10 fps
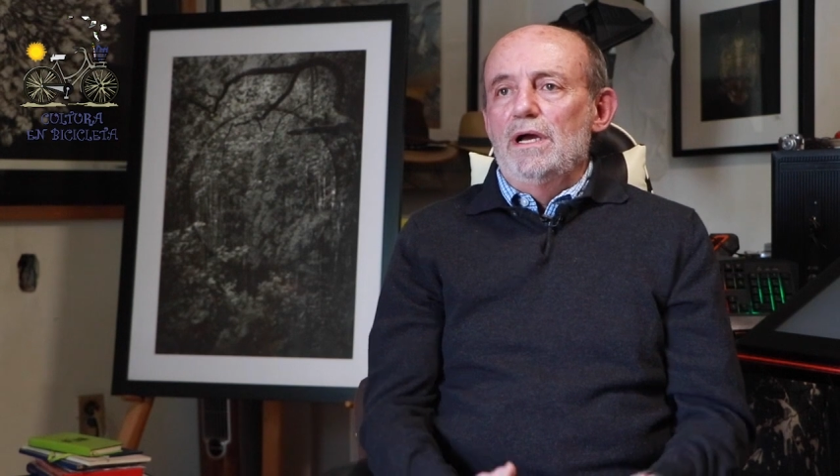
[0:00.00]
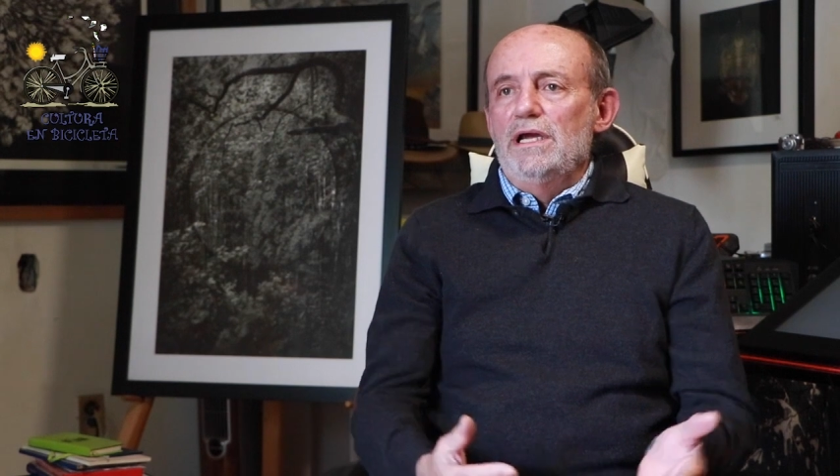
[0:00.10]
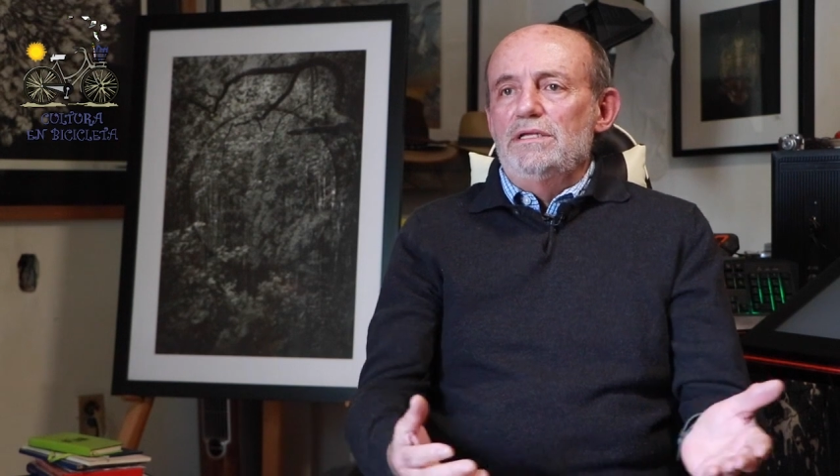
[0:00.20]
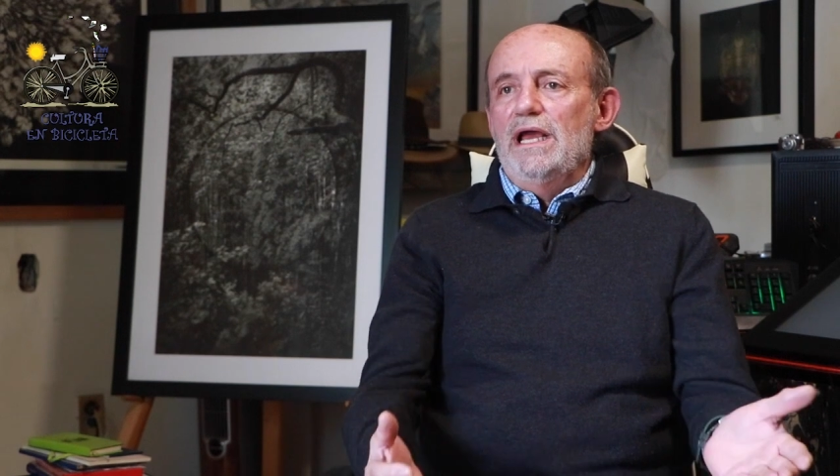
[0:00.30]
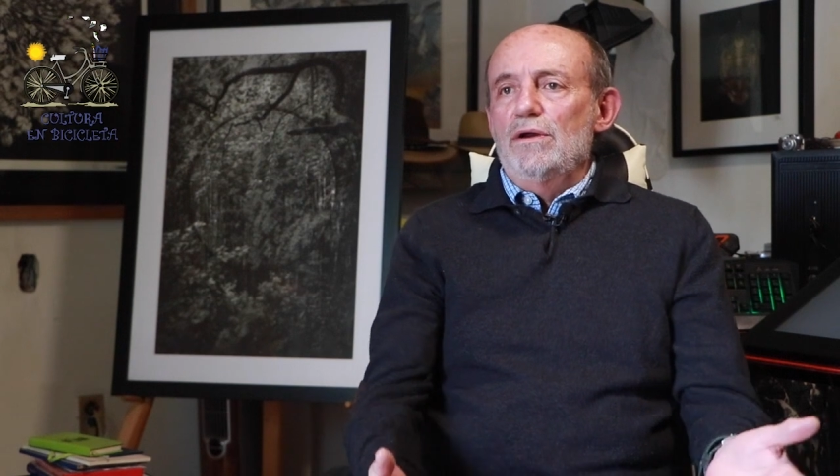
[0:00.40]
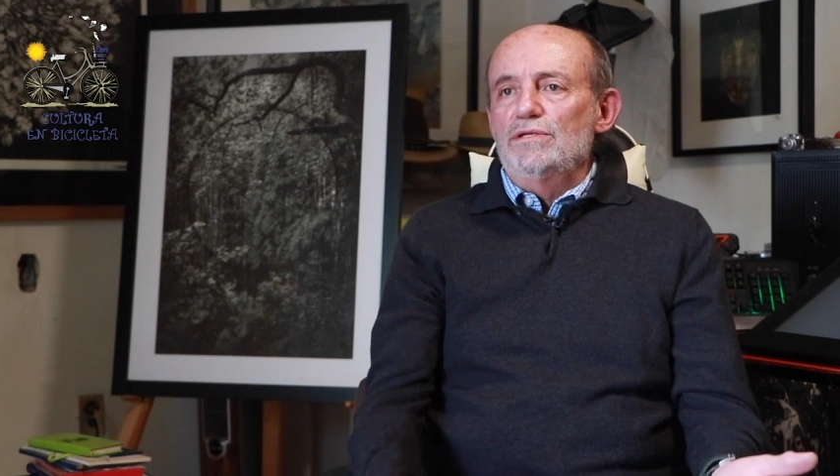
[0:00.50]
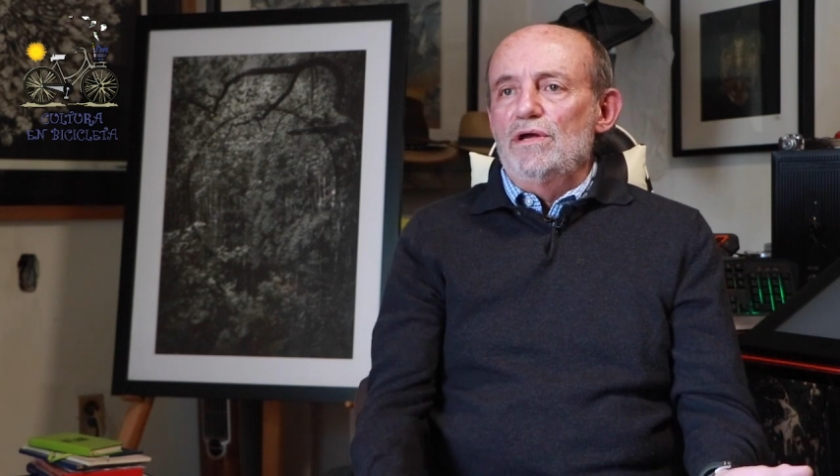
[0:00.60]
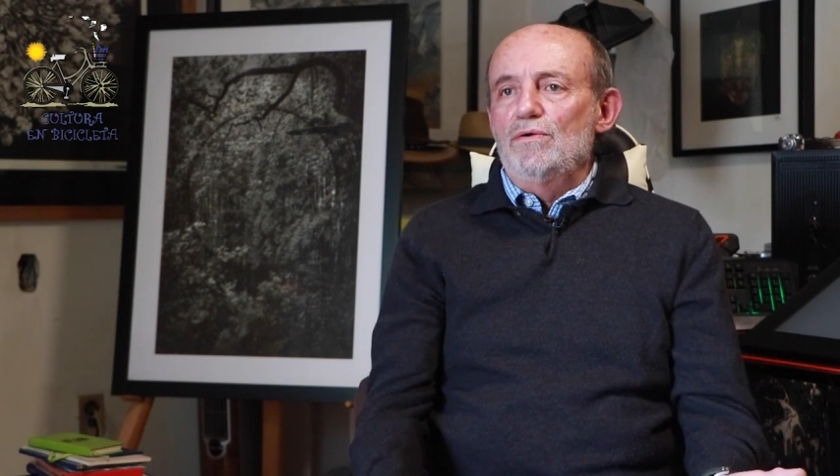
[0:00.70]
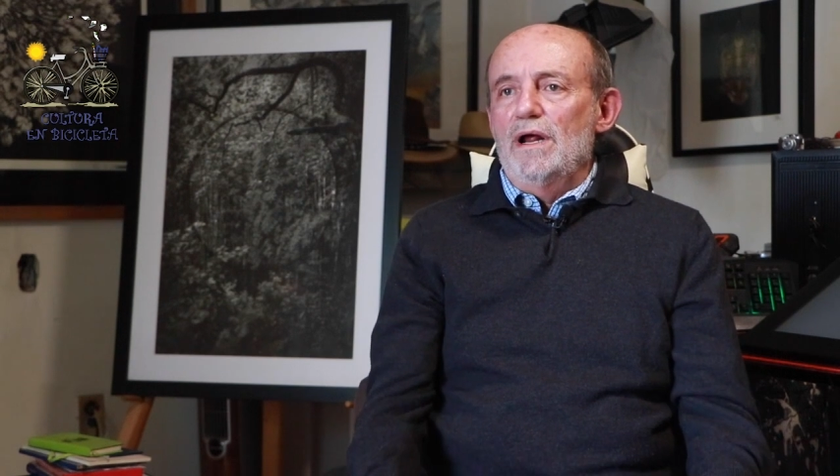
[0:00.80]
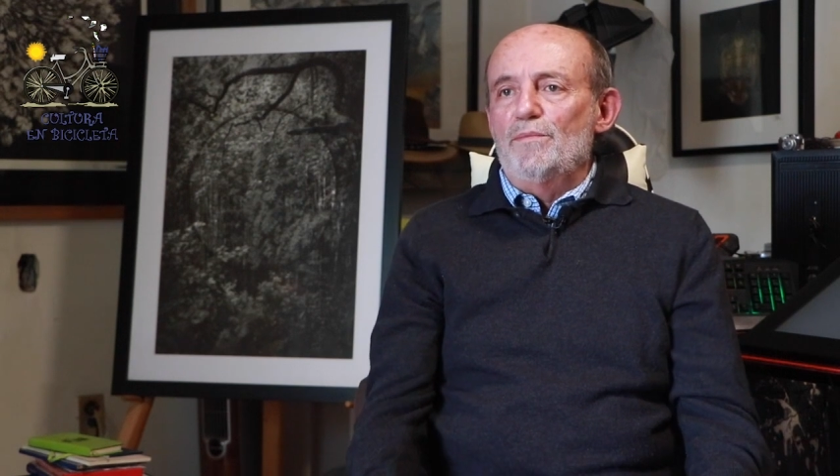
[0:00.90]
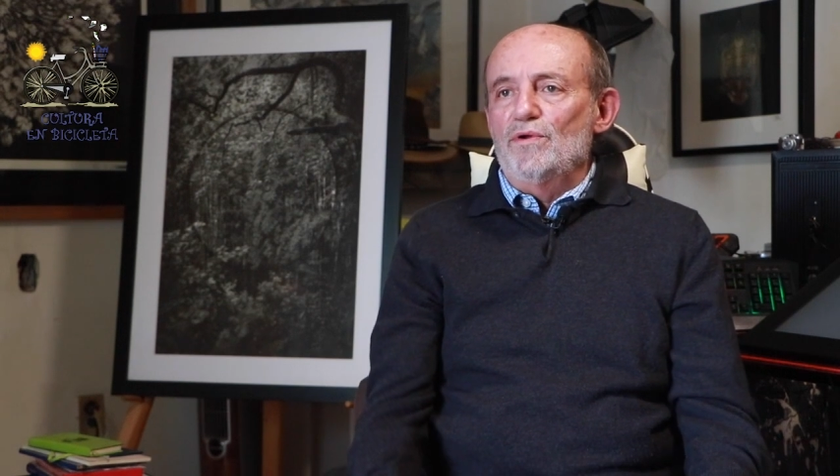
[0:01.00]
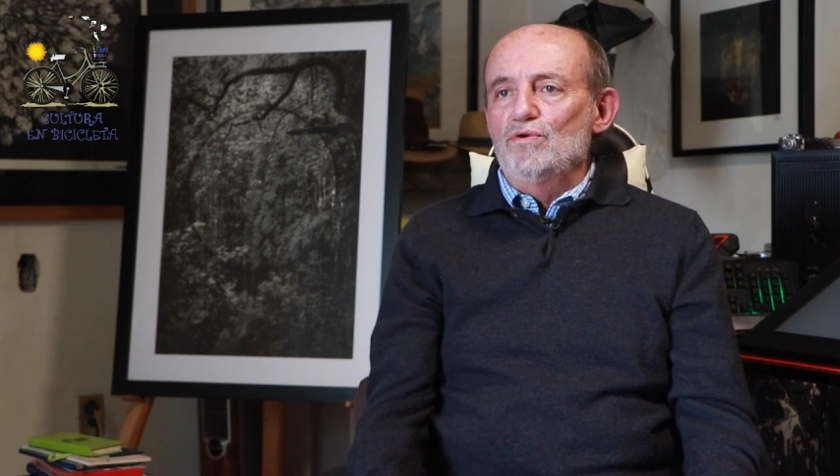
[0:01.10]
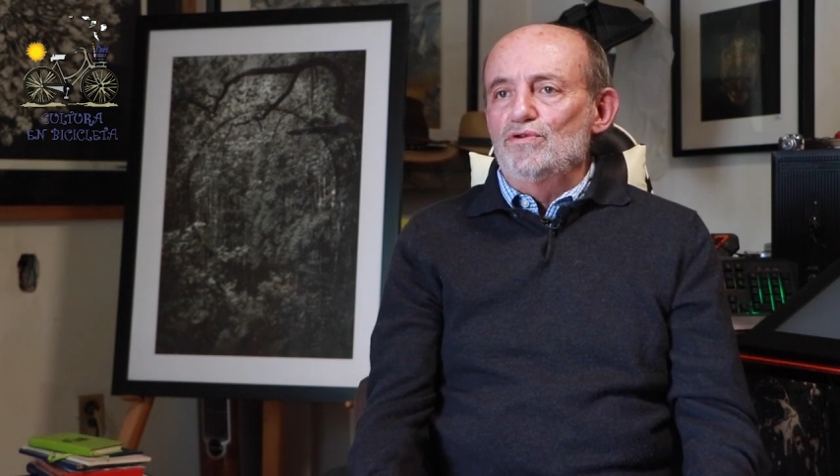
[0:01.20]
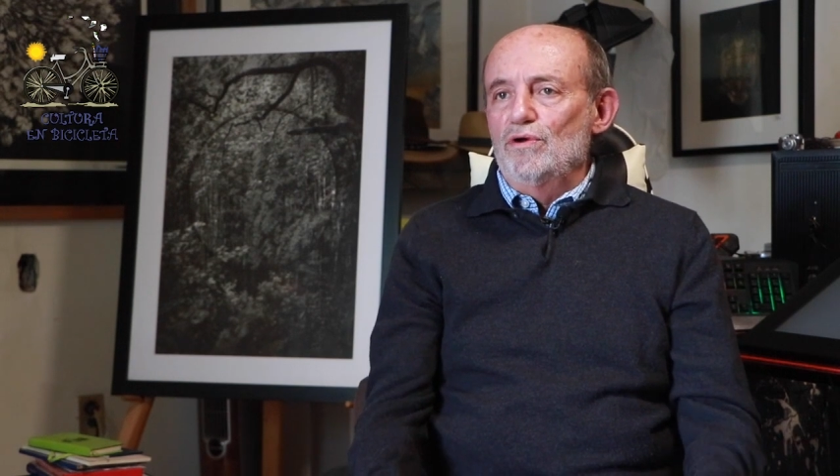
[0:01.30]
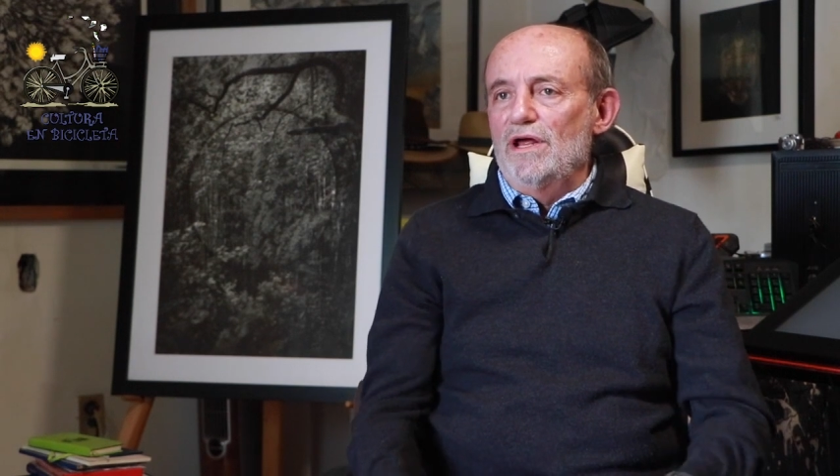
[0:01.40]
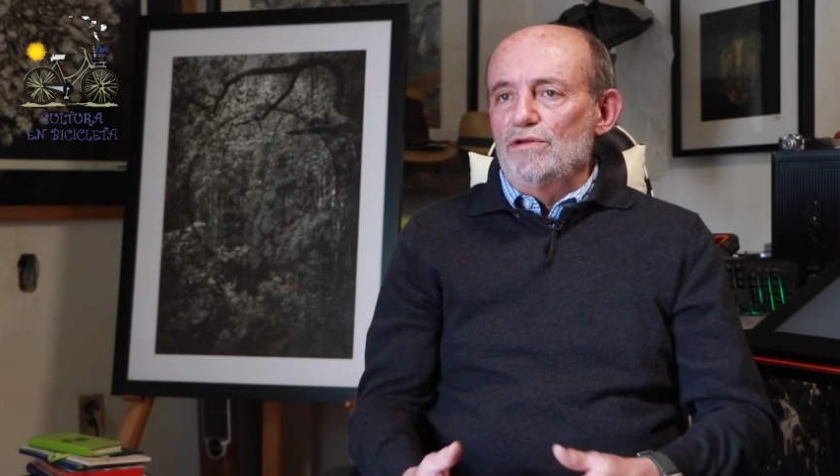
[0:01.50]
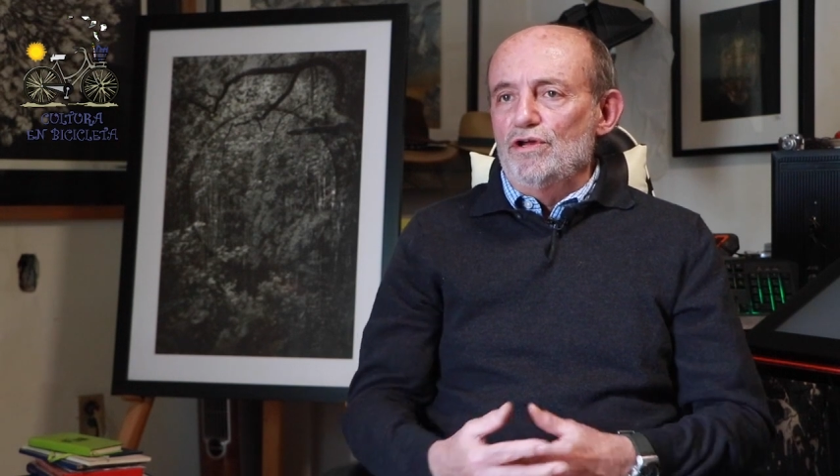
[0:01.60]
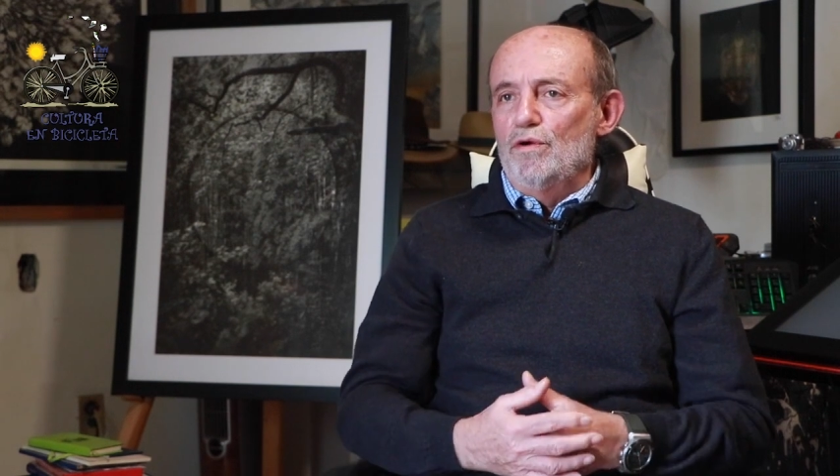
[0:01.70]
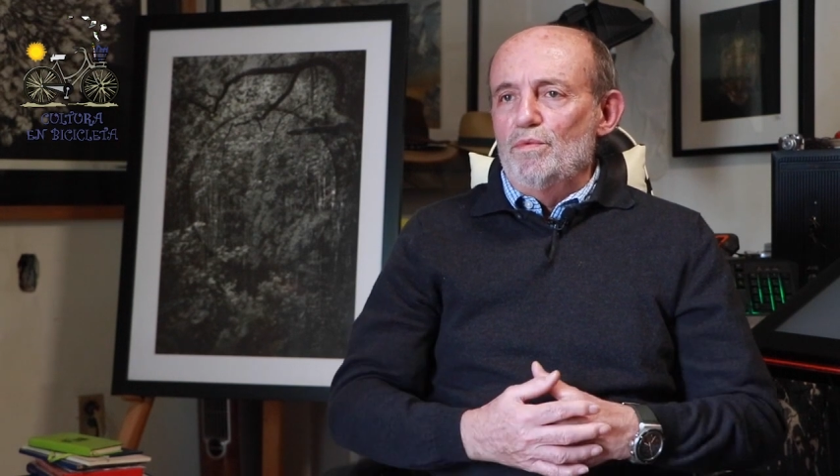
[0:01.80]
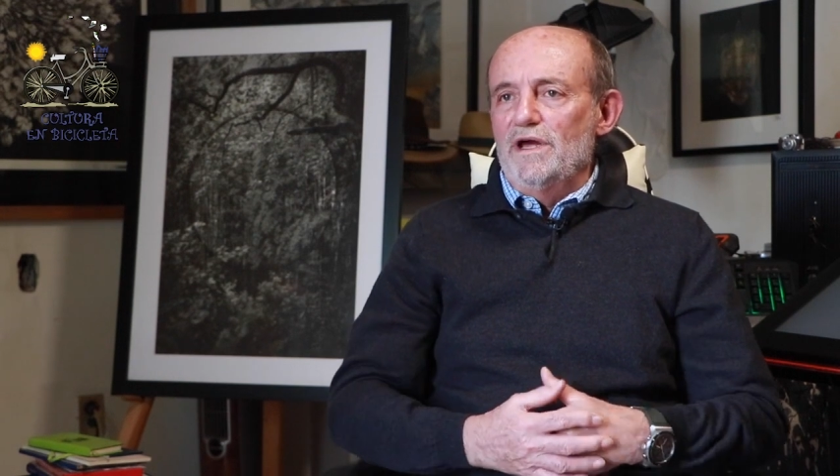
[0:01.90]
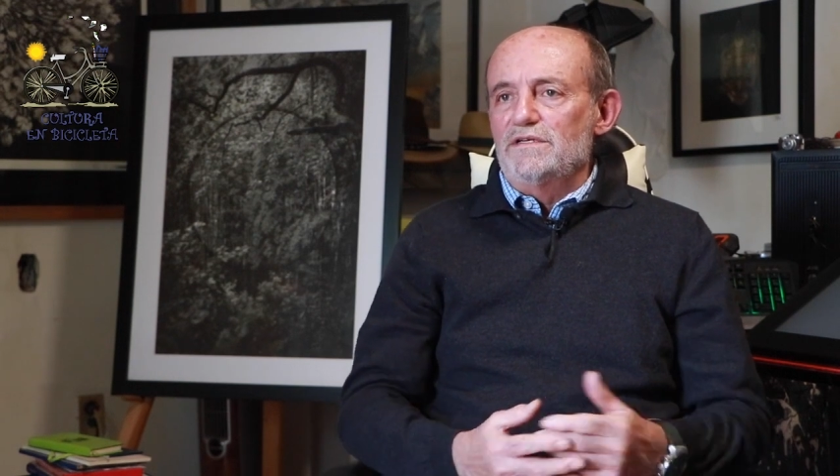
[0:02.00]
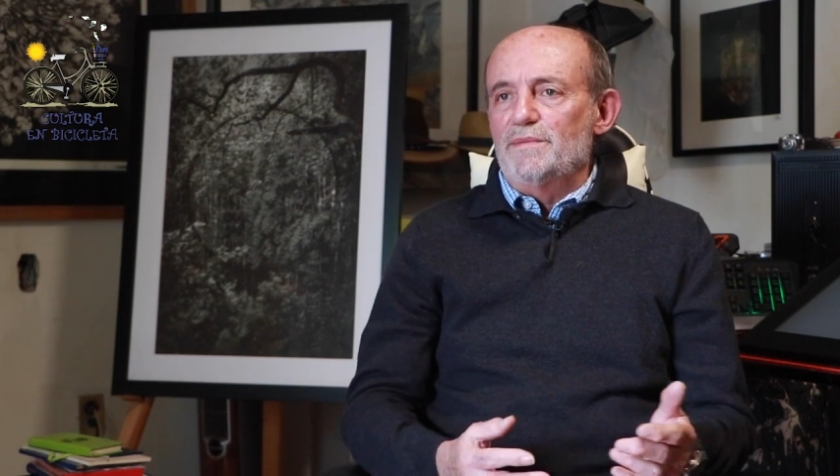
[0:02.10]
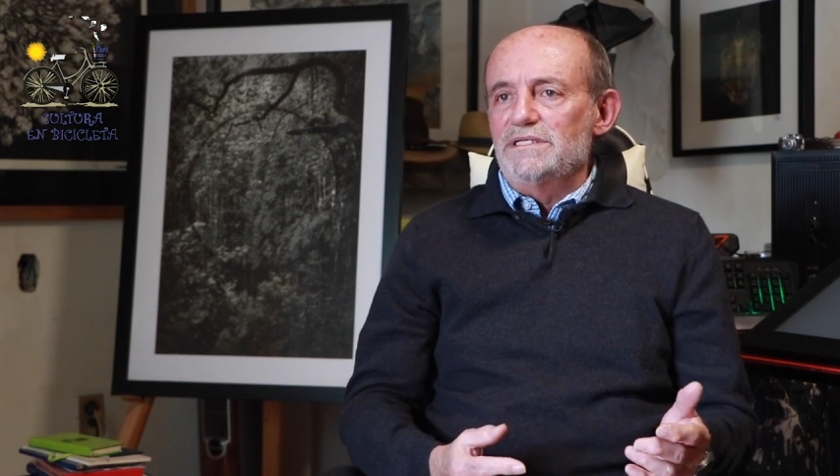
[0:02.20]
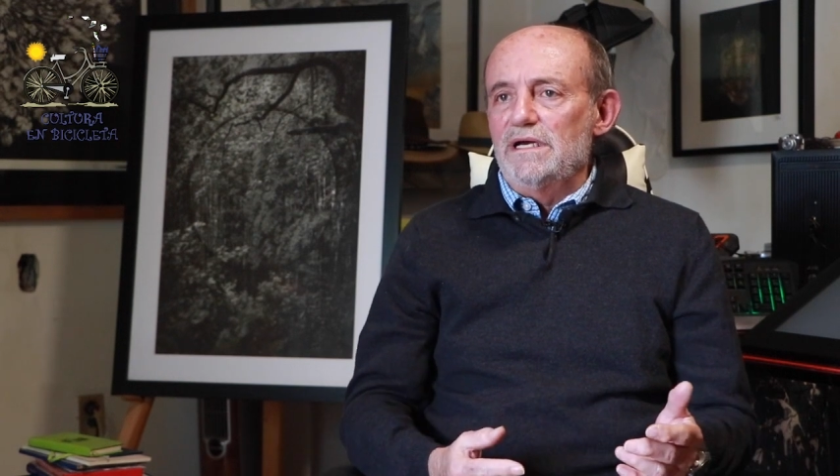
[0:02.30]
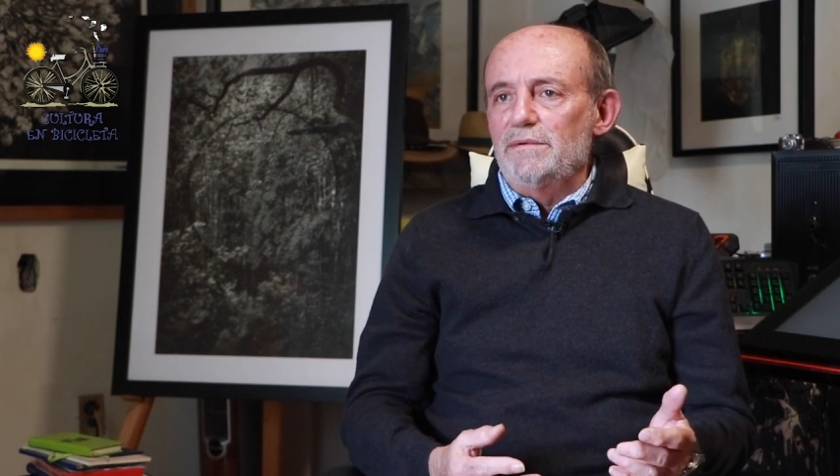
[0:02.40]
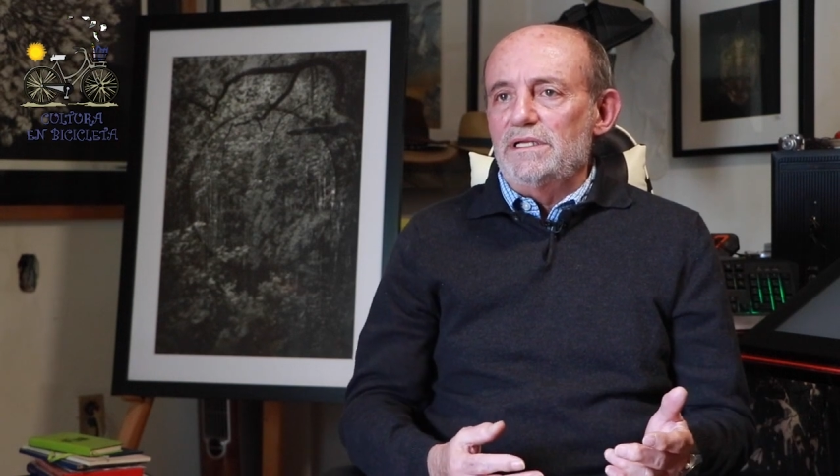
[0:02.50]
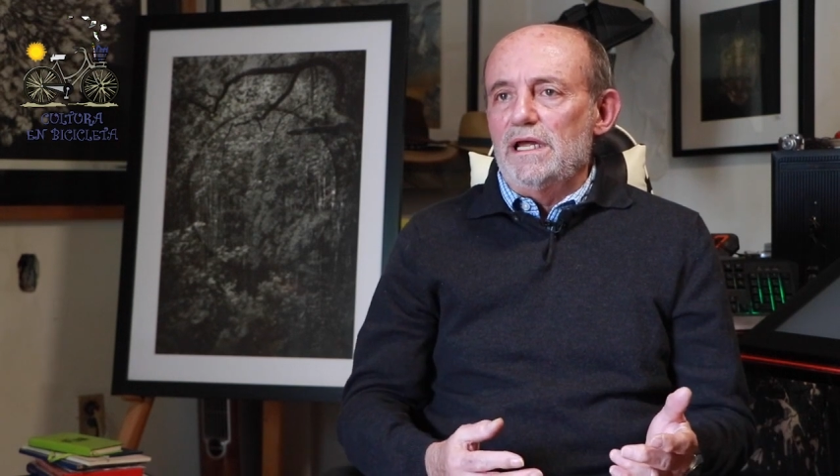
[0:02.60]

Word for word: y ya no tengo una productora donde yo pueda expresarme,